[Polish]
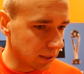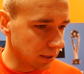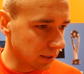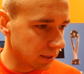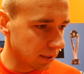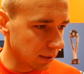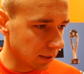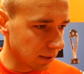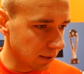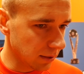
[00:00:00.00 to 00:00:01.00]
jest nic,
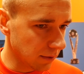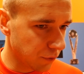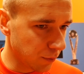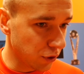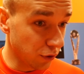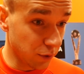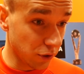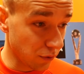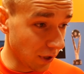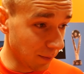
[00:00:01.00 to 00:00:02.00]
w czym się
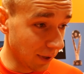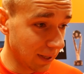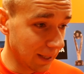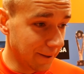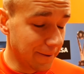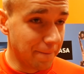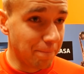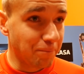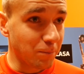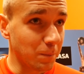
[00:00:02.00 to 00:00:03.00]
dobrze czujemy.
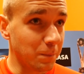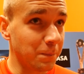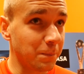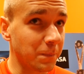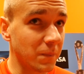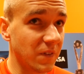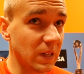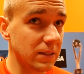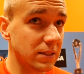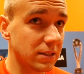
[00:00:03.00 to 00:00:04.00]
Mm,
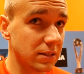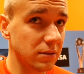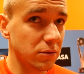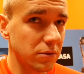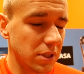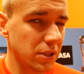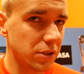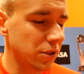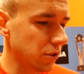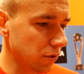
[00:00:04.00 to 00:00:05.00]
więc no,
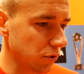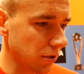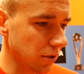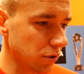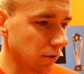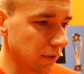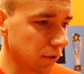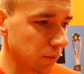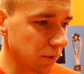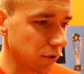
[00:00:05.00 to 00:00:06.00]
cieszy, cieszy to, że, że
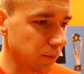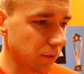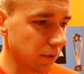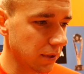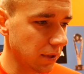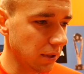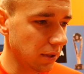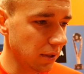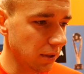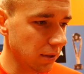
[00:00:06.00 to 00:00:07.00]
dowieźliśmy trzy punkty
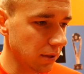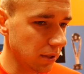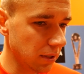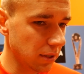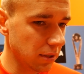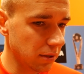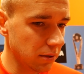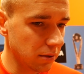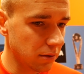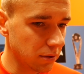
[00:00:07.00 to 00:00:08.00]
i
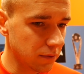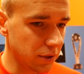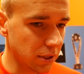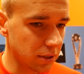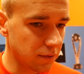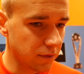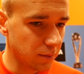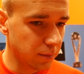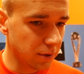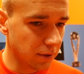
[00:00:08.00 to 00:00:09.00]
e, to
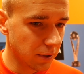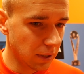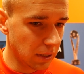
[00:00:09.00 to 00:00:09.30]
zwycięstwo, bo,